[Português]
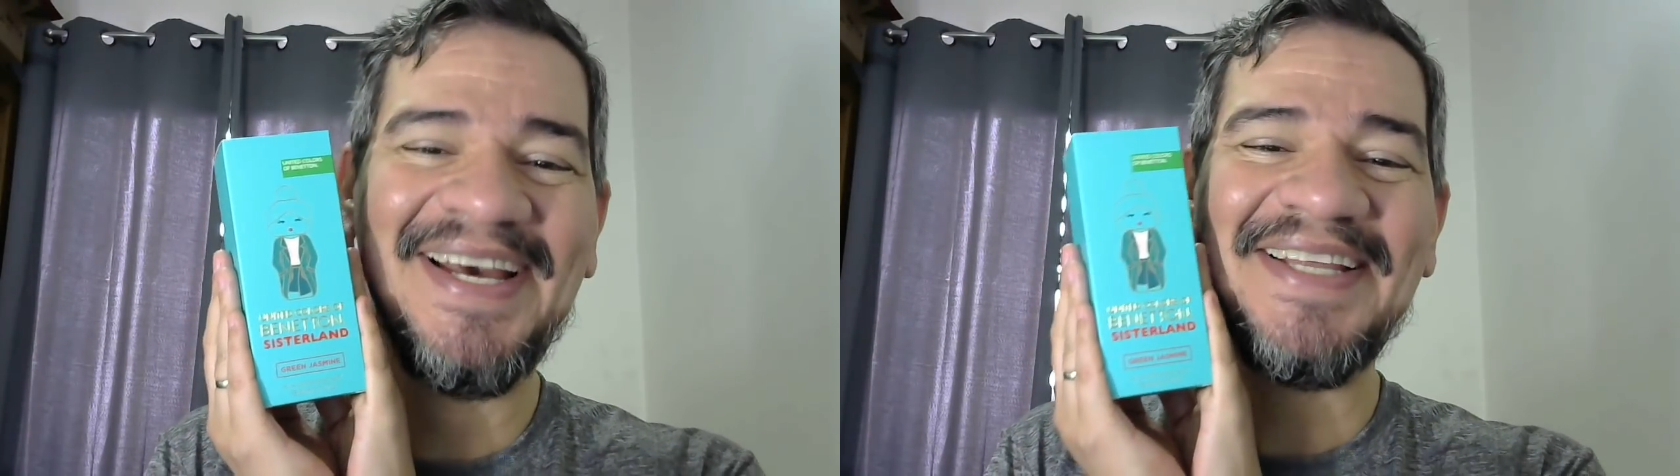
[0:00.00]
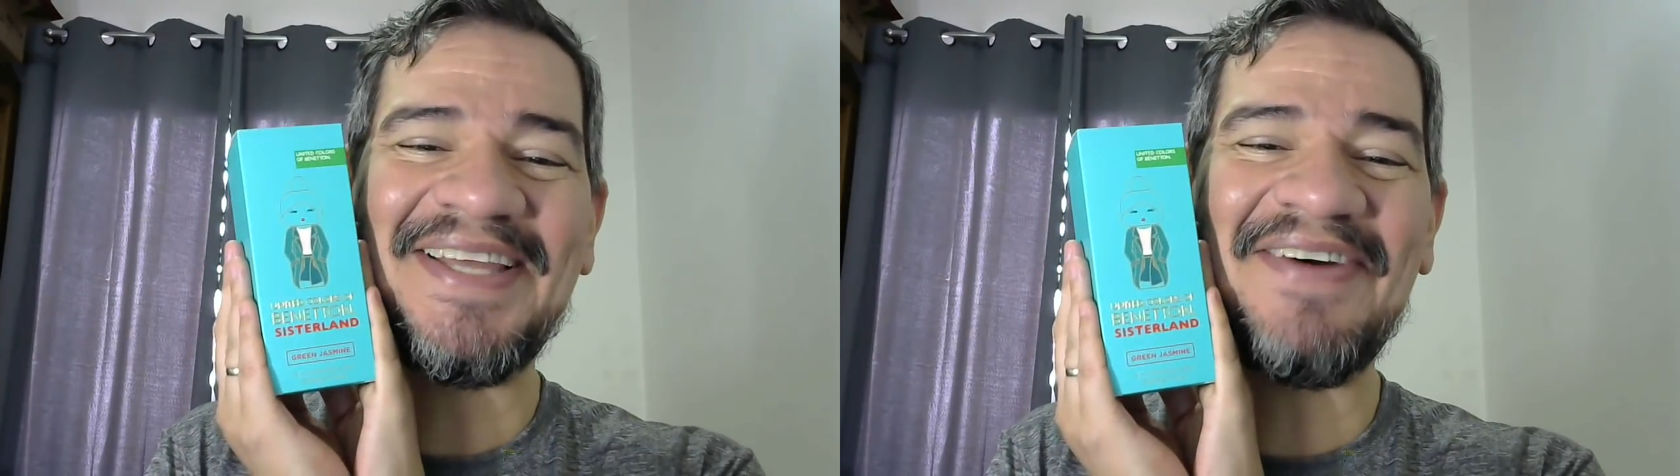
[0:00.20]

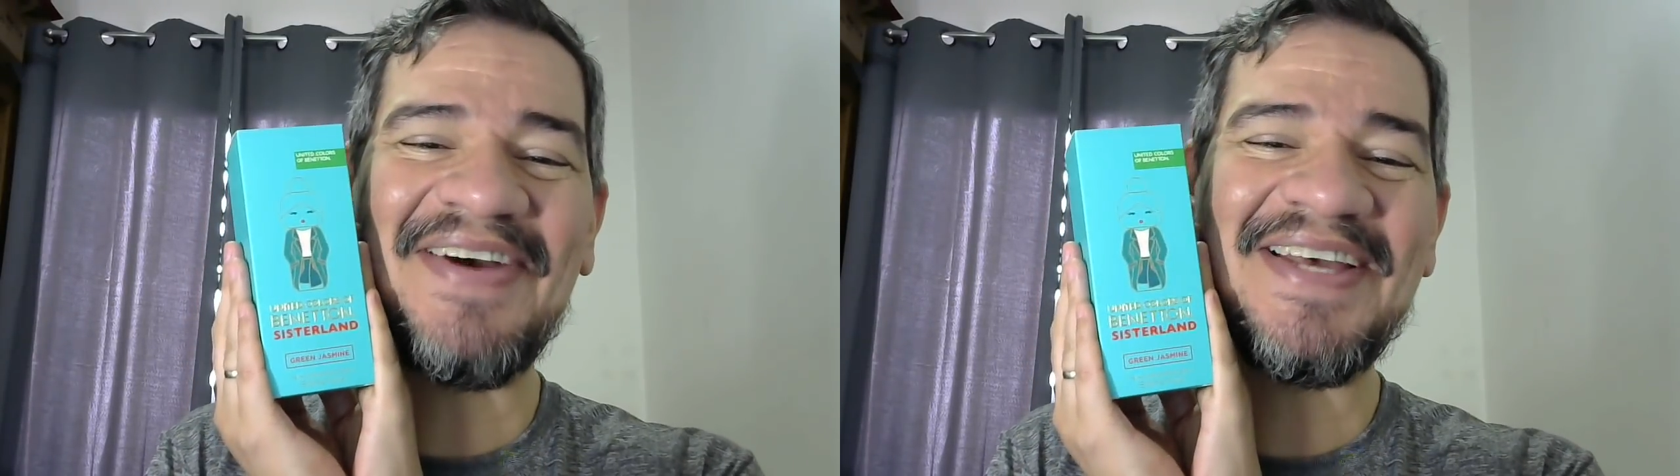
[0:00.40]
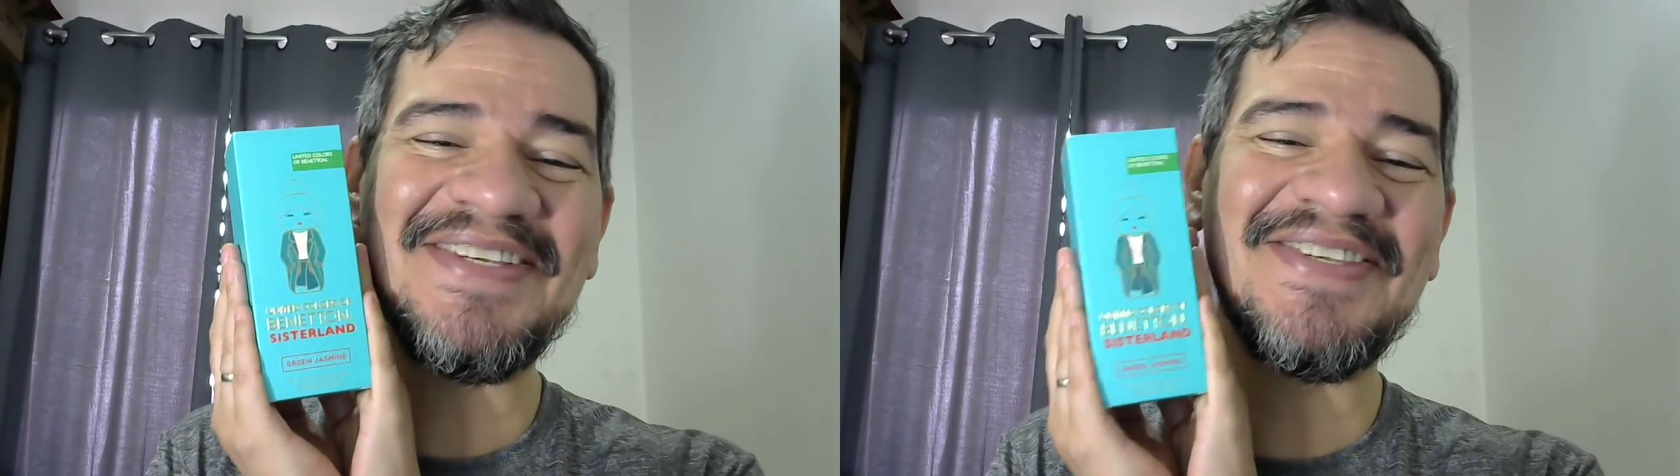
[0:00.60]
então
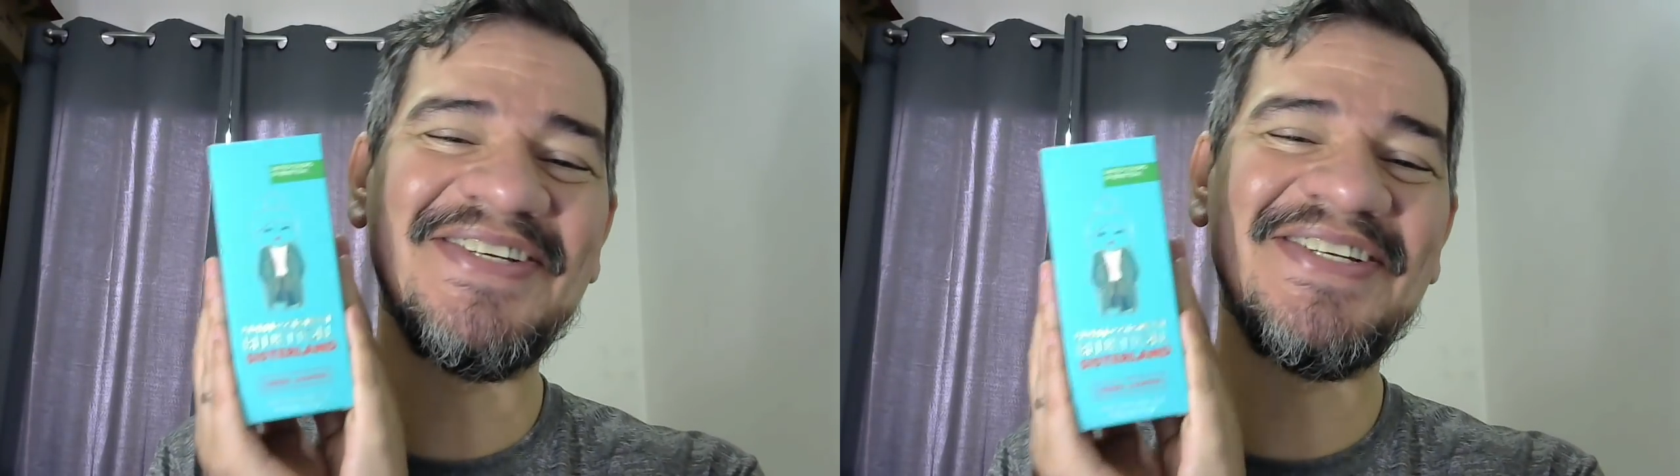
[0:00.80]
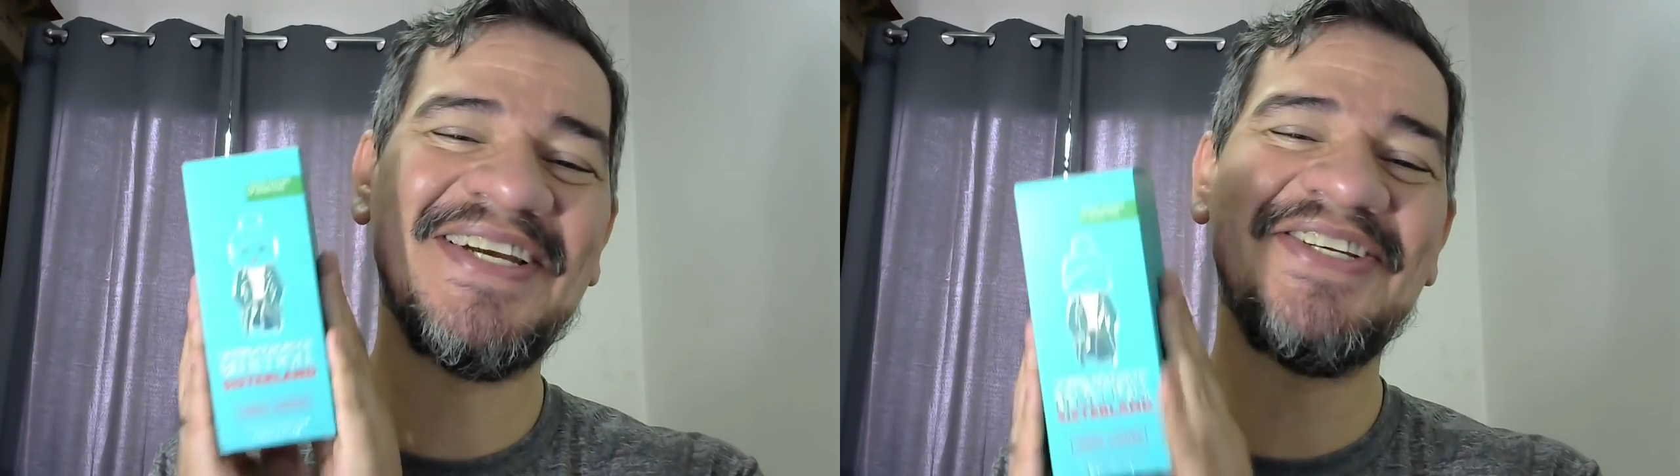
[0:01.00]
é
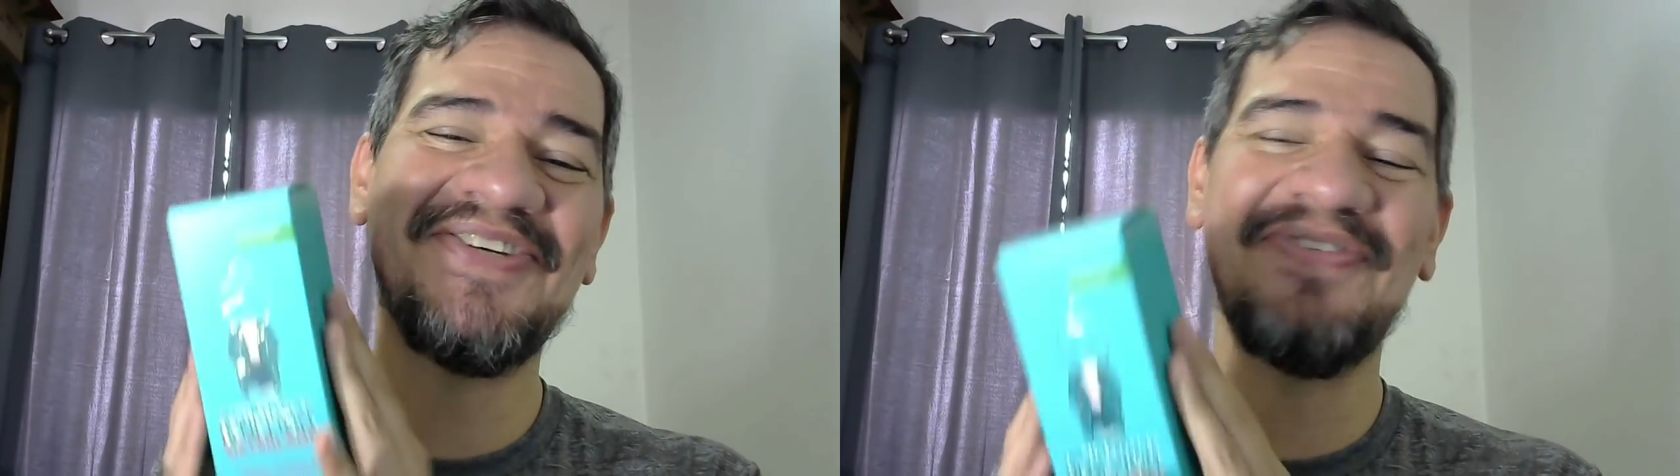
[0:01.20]
isso, gente.